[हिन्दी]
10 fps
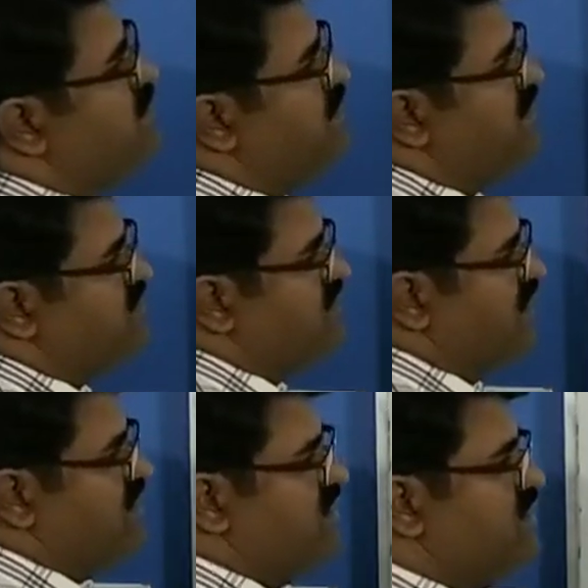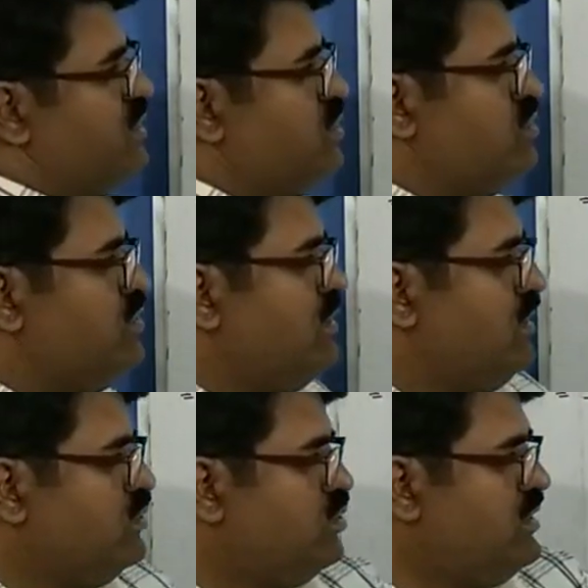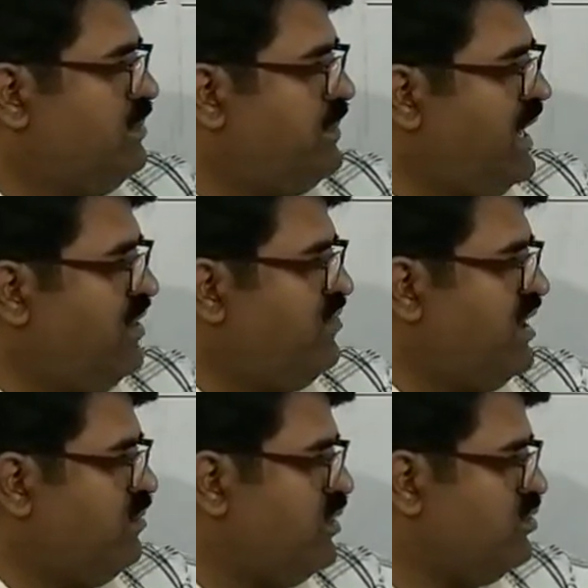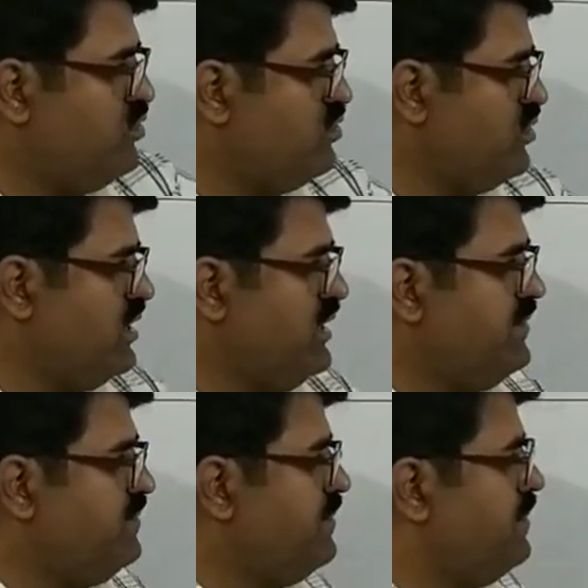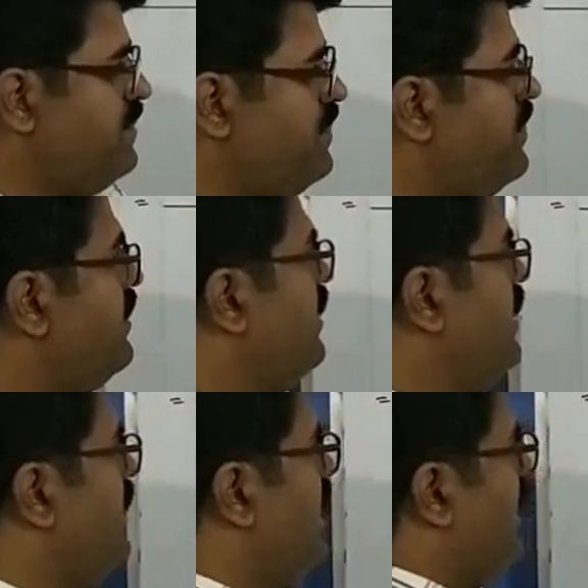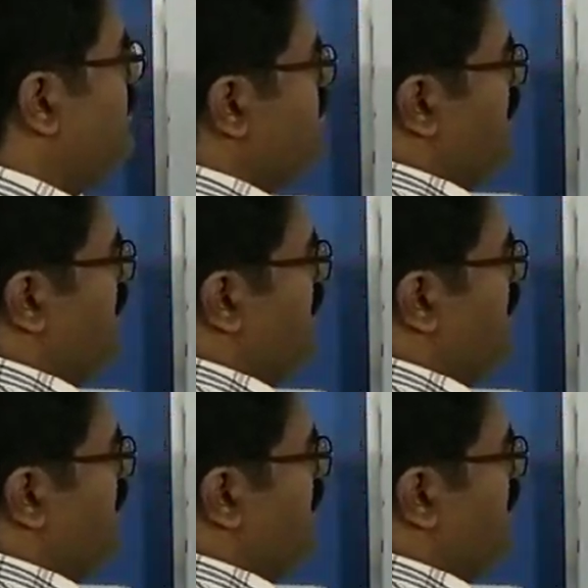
पी प्लस साइन क्यू तो ये पहला फार्मूला यूज़ हो रहा है अब